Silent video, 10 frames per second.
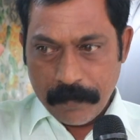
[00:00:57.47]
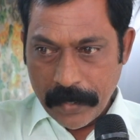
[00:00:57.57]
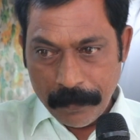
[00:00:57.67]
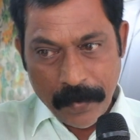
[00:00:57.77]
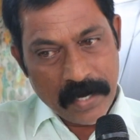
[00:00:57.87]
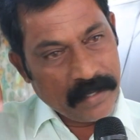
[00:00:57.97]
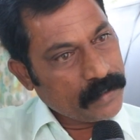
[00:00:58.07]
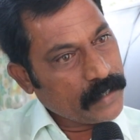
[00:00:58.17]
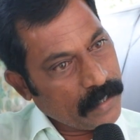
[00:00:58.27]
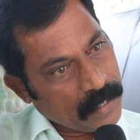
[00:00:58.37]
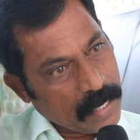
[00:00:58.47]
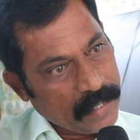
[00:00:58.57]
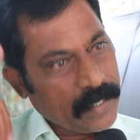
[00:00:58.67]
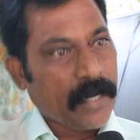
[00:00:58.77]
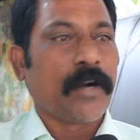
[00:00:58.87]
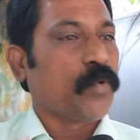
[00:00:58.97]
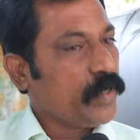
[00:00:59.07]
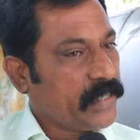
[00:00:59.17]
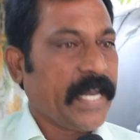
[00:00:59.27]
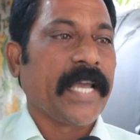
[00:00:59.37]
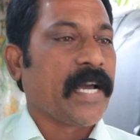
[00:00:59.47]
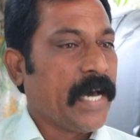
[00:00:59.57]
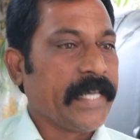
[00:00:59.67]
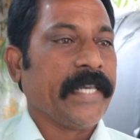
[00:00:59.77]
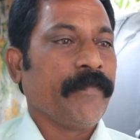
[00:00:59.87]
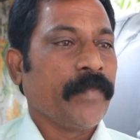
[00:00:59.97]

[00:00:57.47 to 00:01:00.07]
పరిపాలనకి అధికారంలోకి వచ్చారే కానీ